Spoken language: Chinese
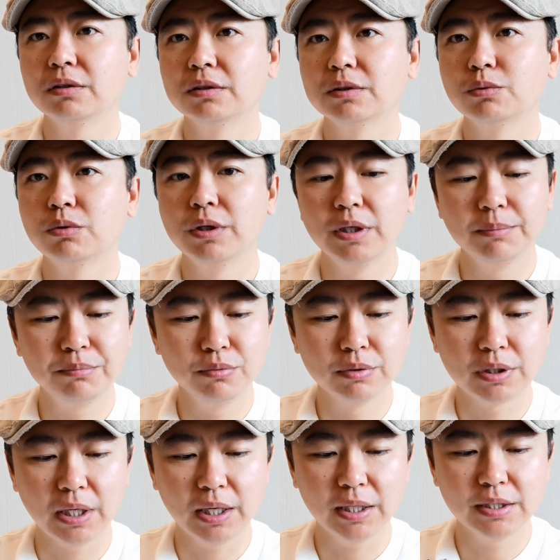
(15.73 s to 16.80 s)
对布
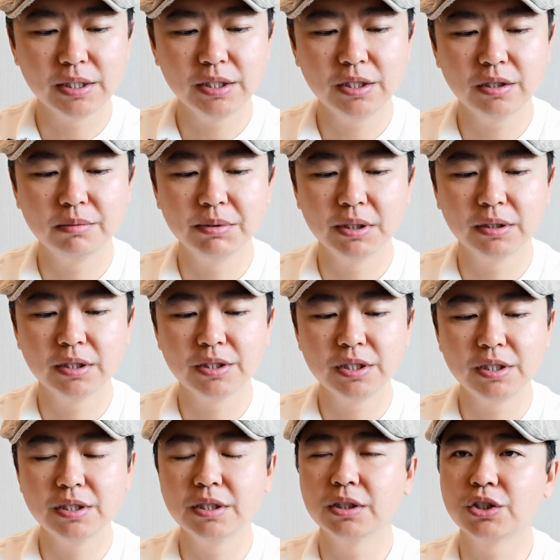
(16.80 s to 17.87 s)
查以及伊尔平呢
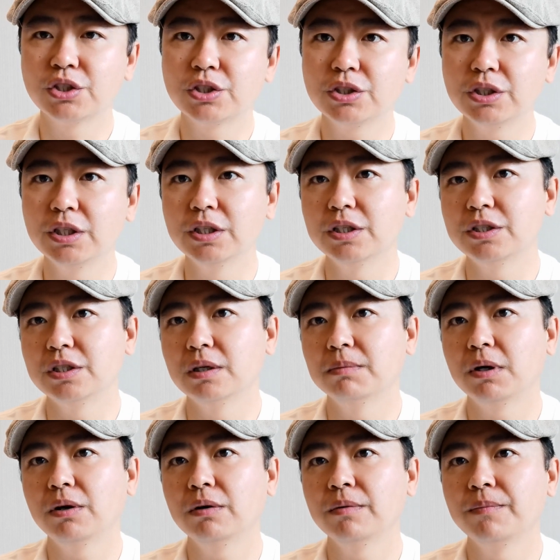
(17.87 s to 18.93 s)
进行了尸体的解
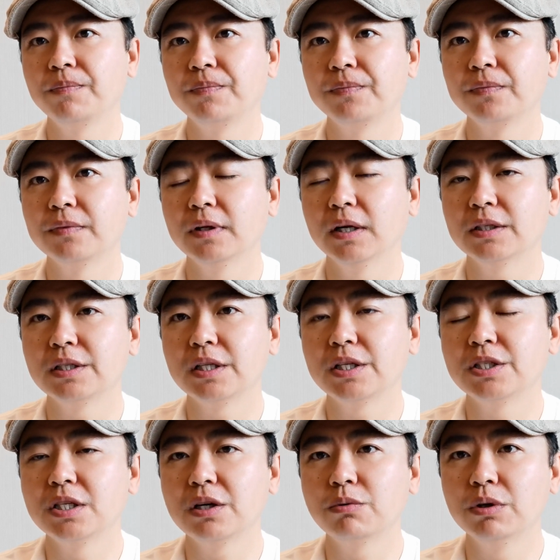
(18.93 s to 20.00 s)
剖啊。现在
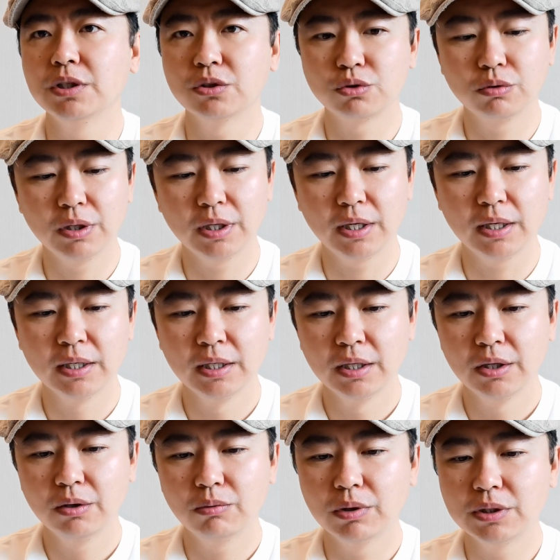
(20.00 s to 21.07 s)
结果已经出来了，
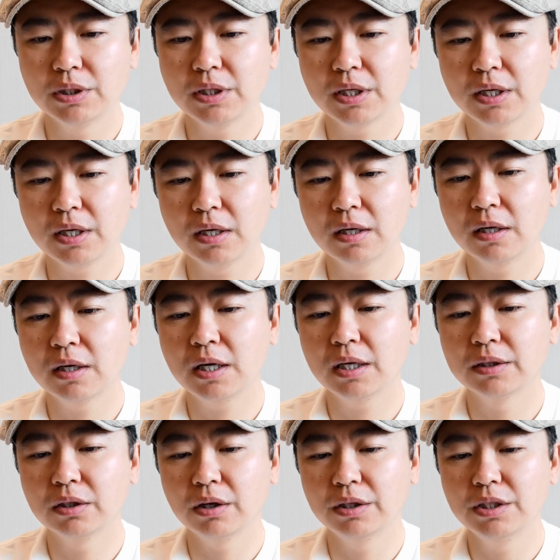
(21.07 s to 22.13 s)
我现在刚刚看
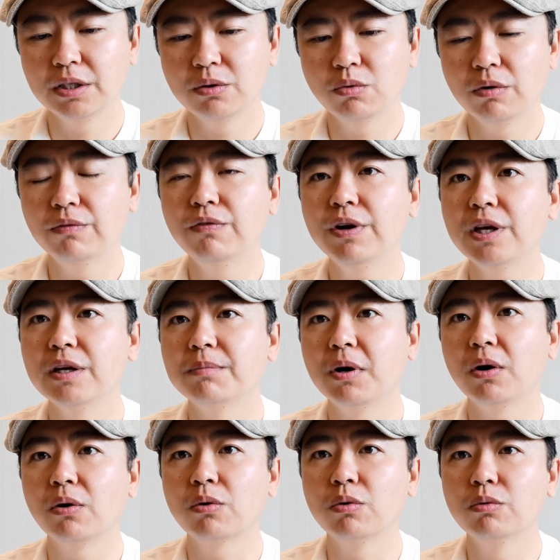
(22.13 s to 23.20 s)
到英国卫
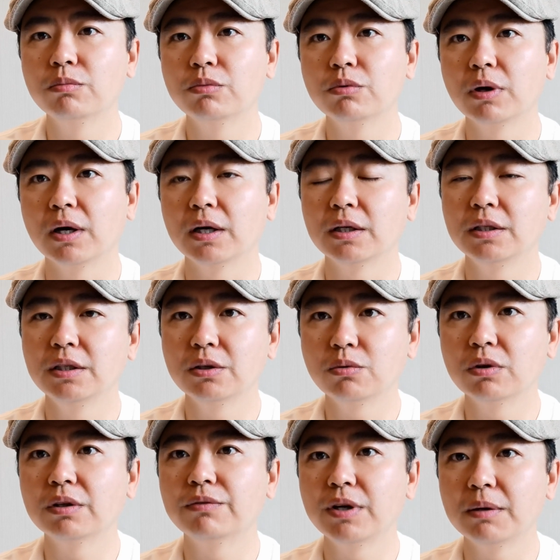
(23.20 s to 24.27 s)
报公布了英
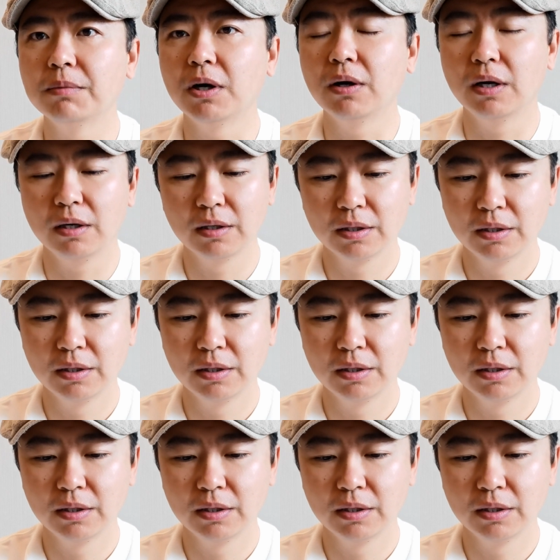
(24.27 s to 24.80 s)
国的卫报啊，